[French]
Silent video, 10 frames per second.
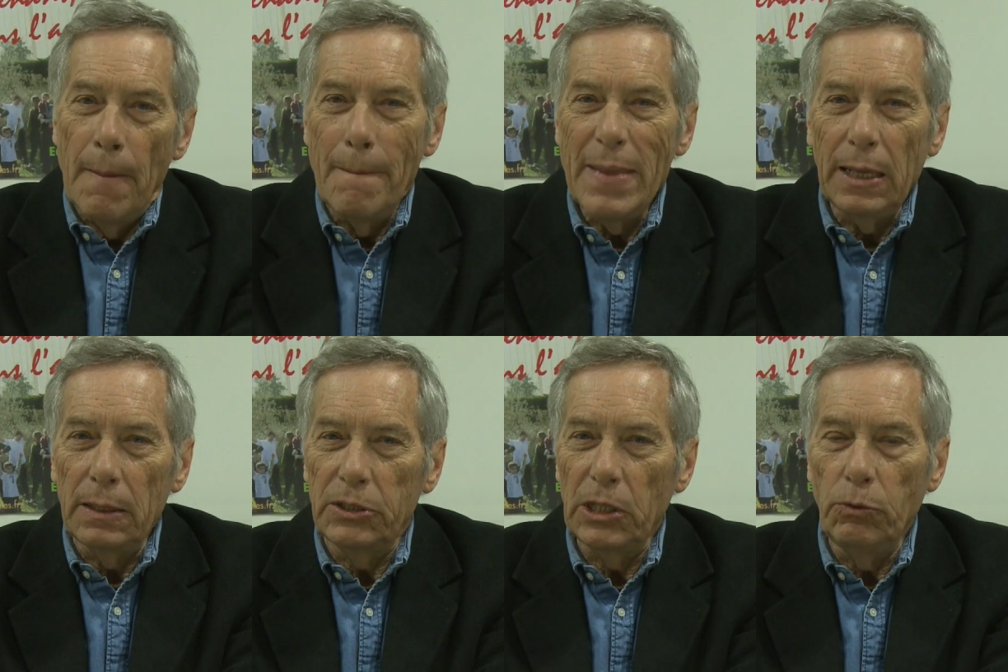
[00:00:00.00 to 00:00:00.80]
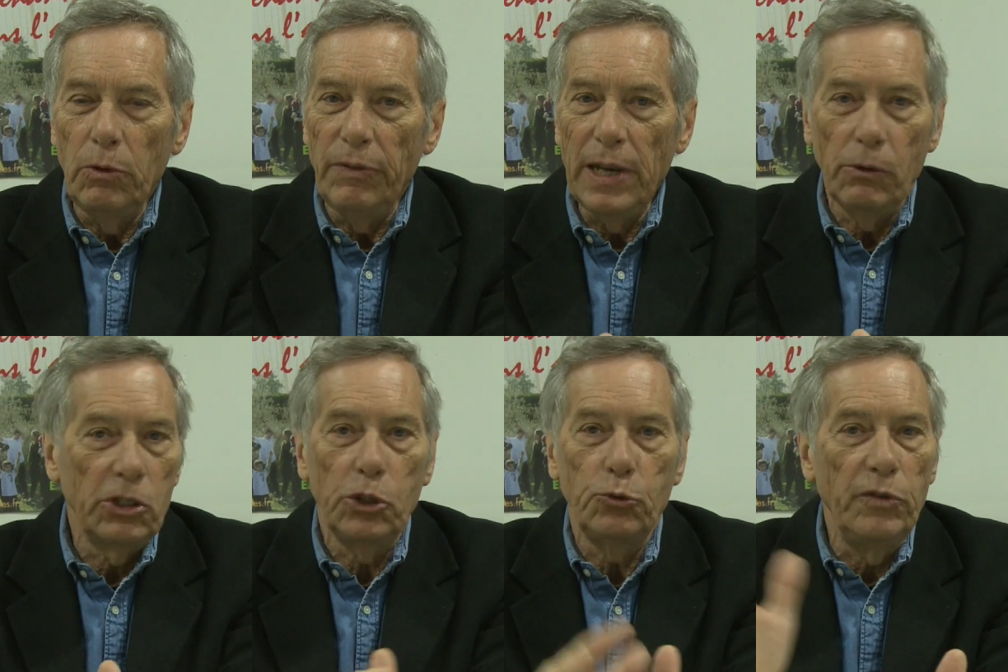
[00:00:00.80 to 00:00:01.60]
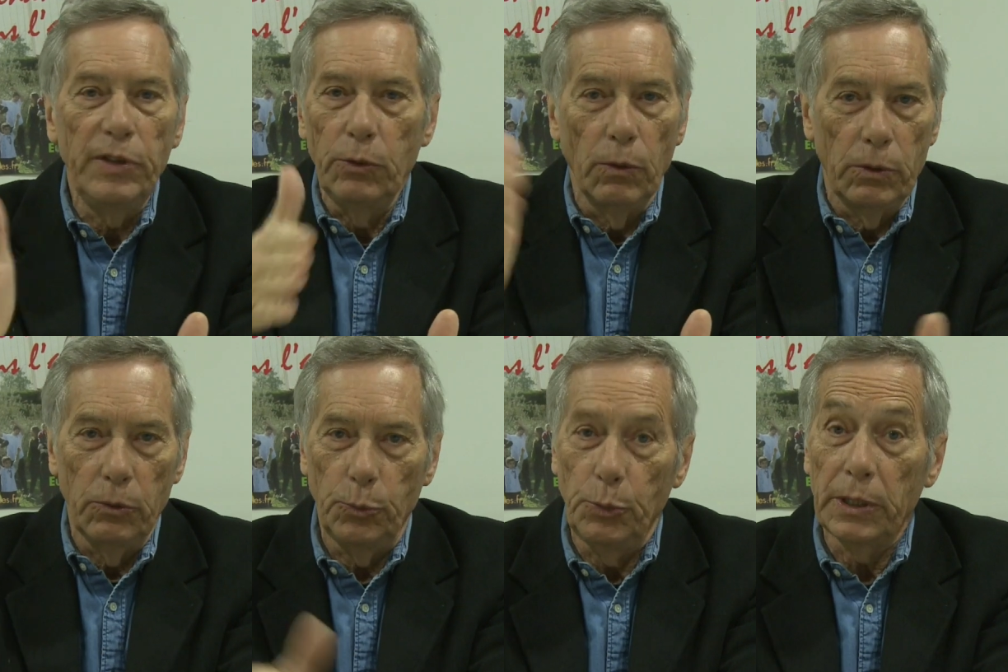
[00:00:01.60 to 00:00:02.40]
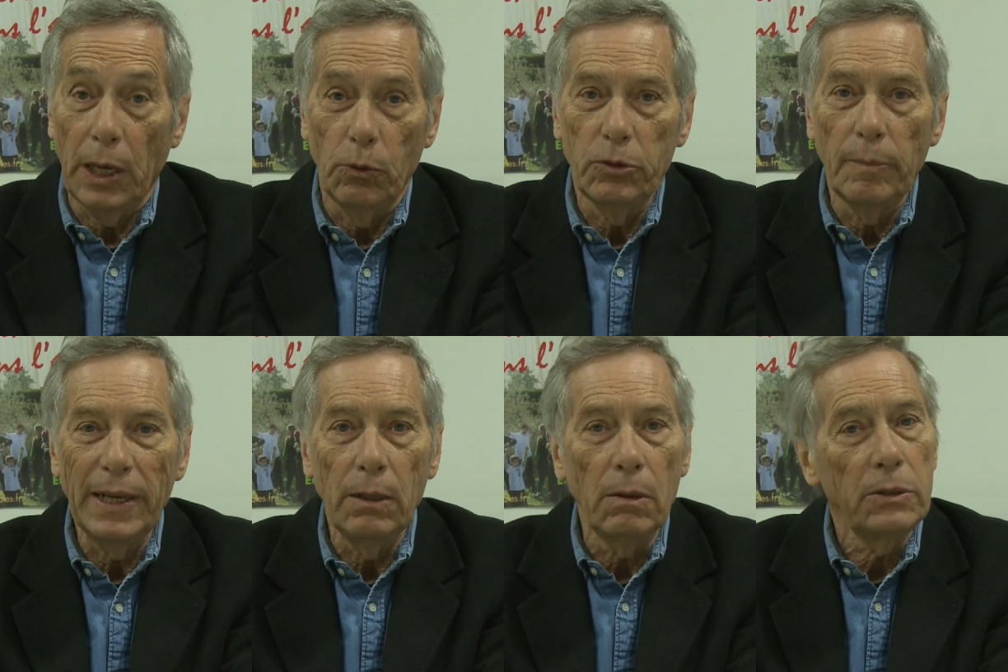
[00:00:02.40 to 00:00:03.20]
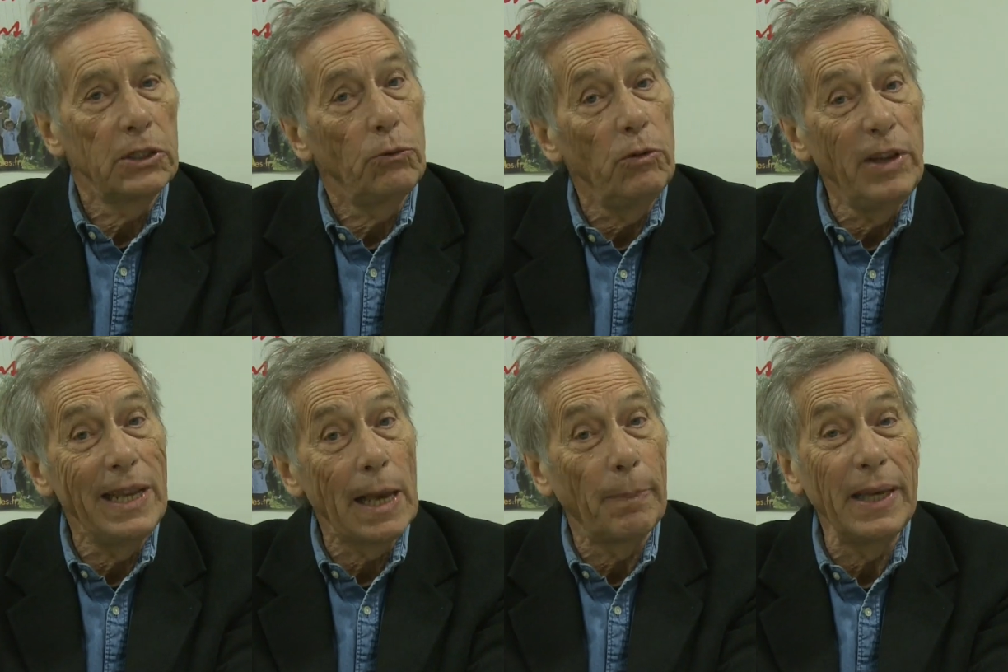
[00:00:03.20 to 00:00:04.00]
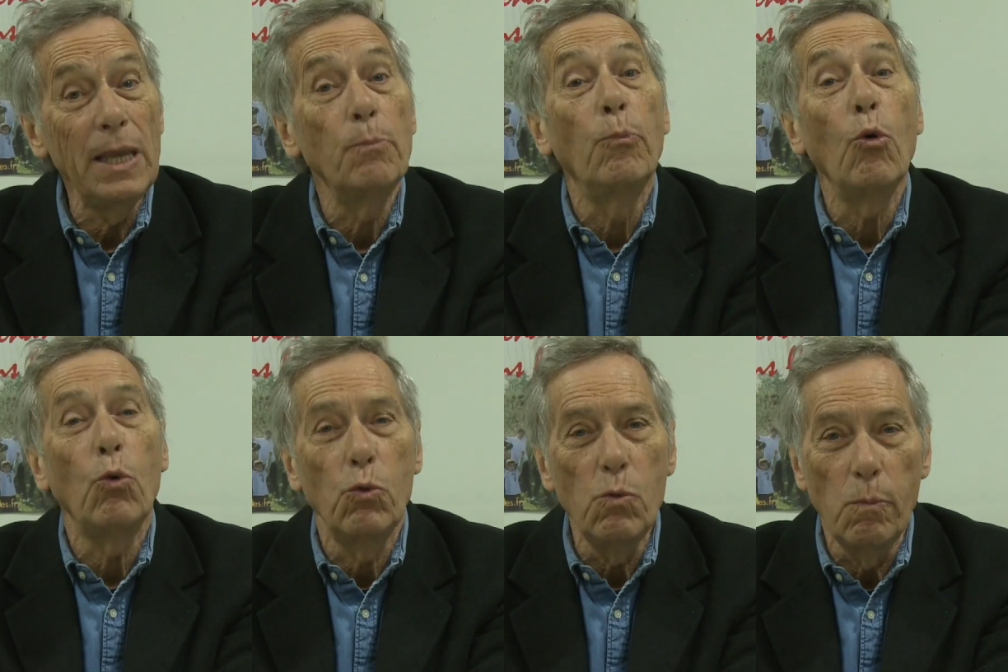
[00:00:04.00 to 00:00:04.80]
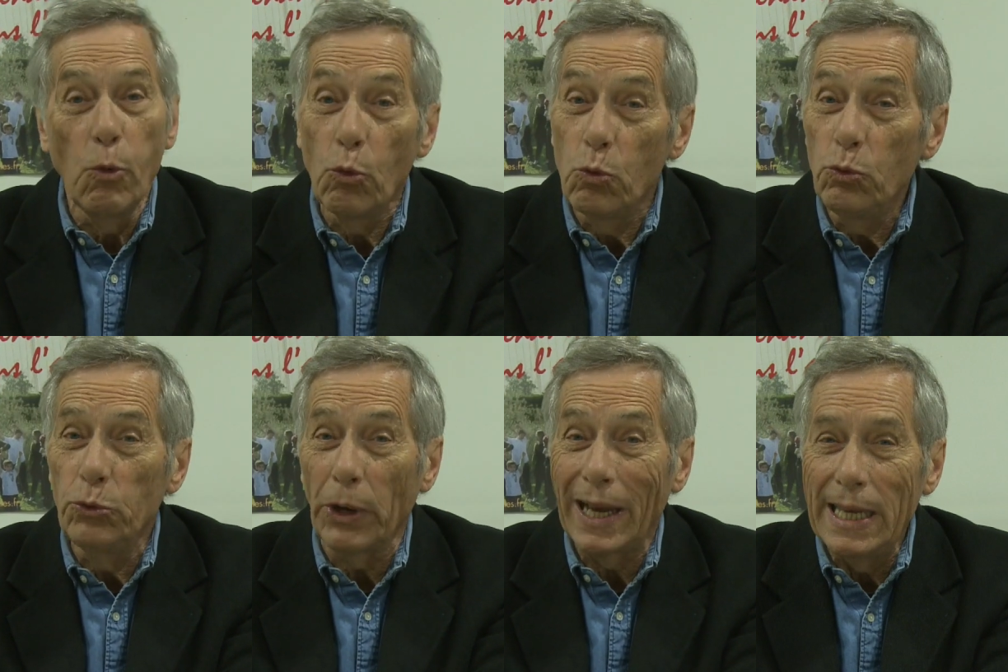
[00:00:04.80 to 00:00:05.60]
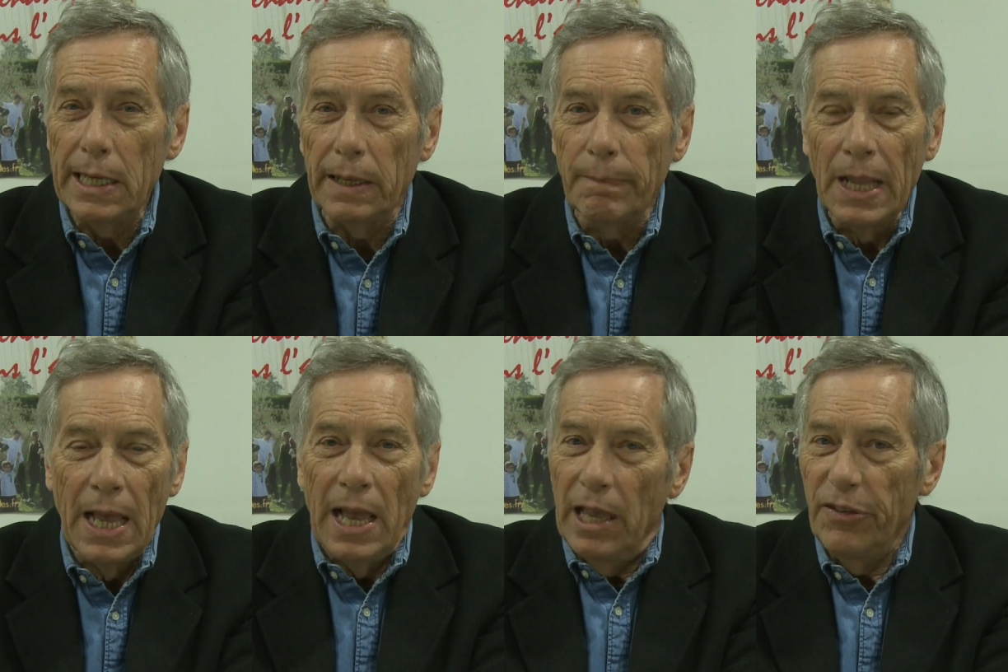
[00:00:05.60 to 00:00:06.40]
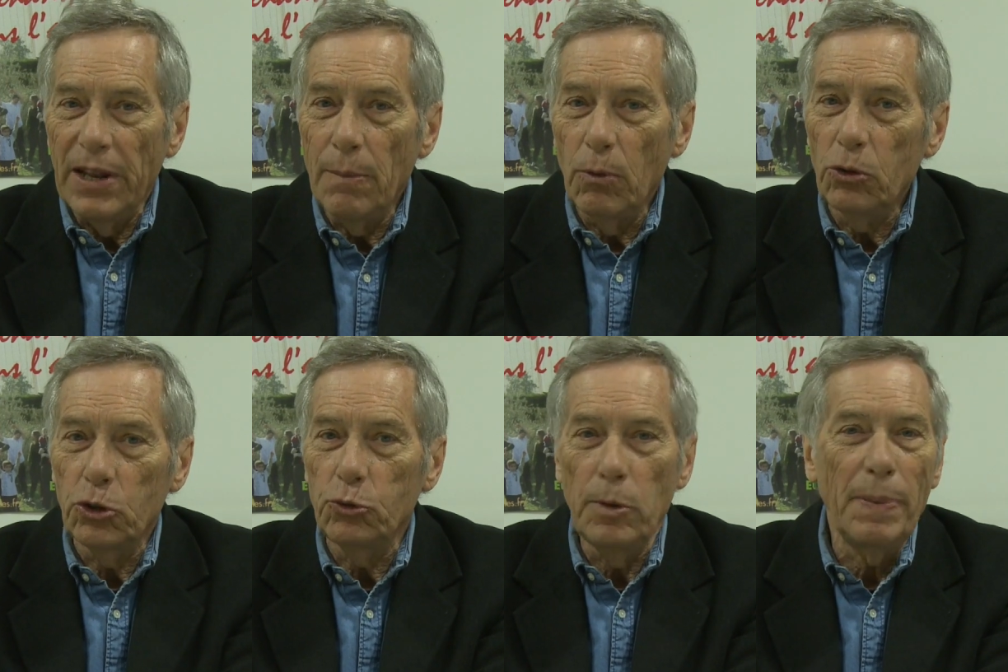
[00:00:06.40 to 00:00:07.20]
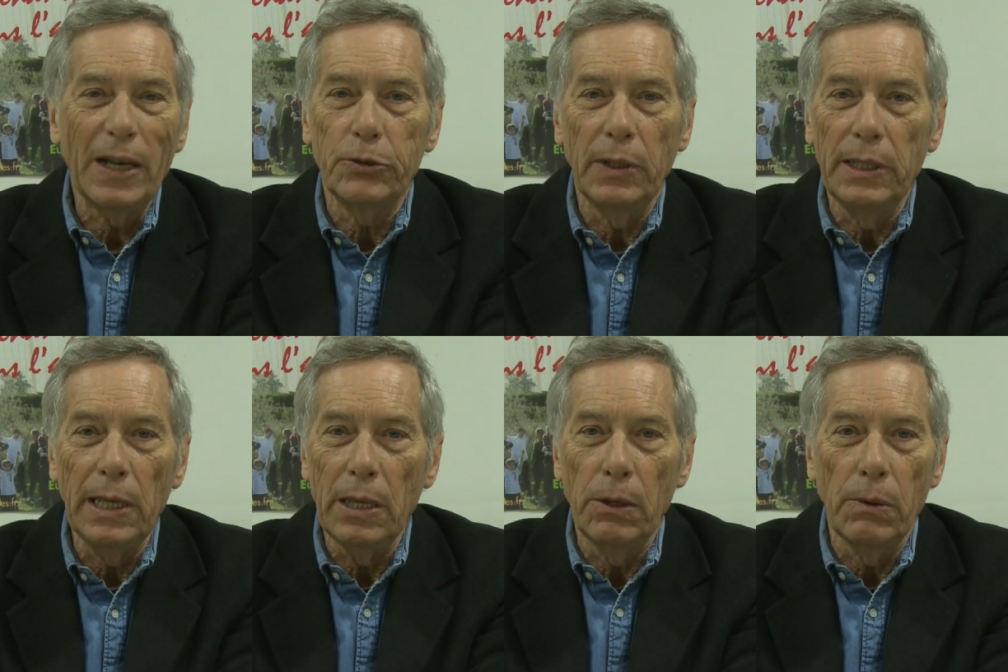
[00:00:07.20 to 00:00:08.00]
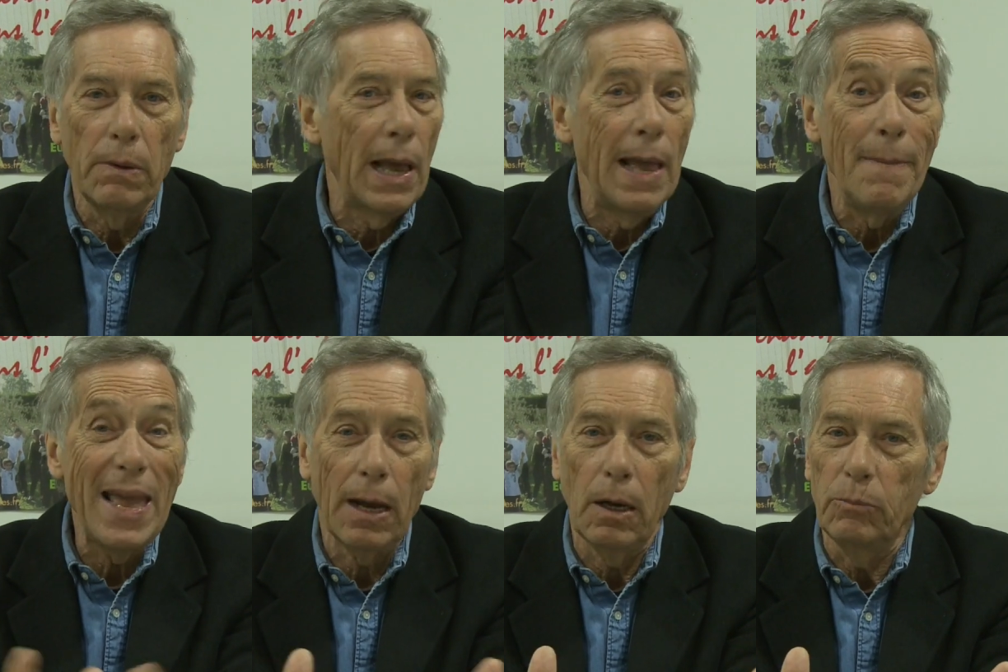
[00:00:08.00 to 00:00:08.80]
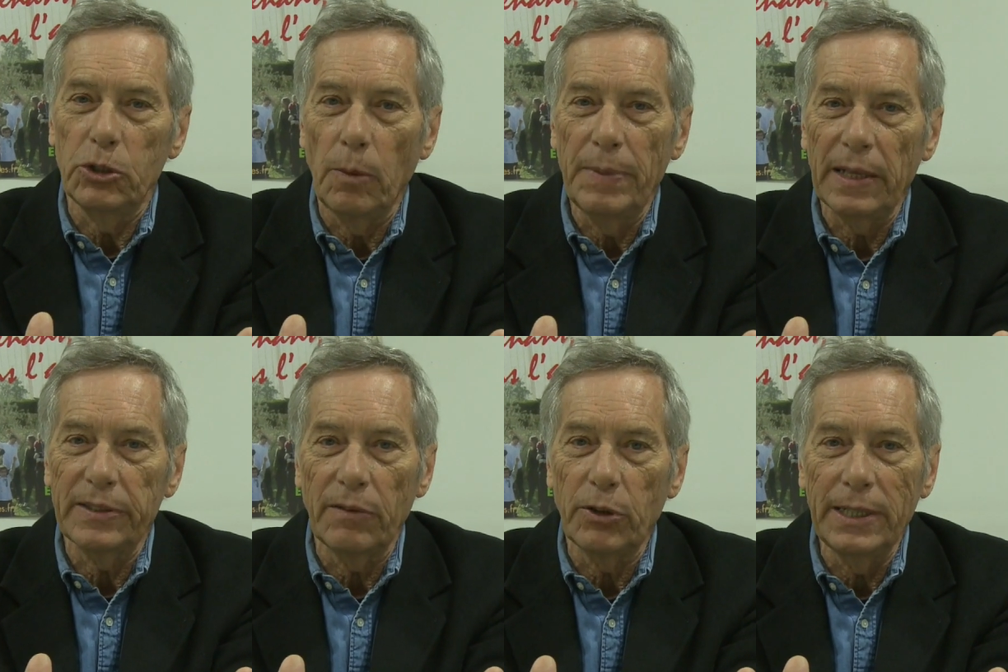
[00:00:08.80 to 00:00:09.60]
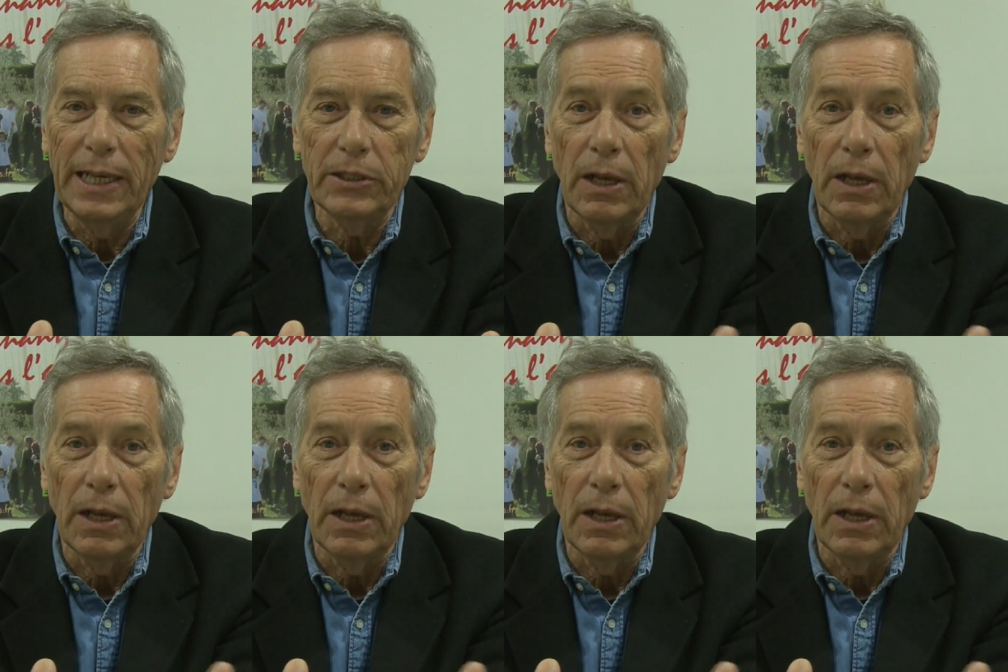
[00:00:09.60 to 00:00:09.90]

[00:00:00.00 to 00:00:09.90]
mais c'est une ville que j'ai suivie donc depuis très longtemps maintenant. C'est une ville qui a pris beaucoup, beaucoup de rides. Et finalement, je suis persuadé qu'un maire comme Jean-Pierre Cervantes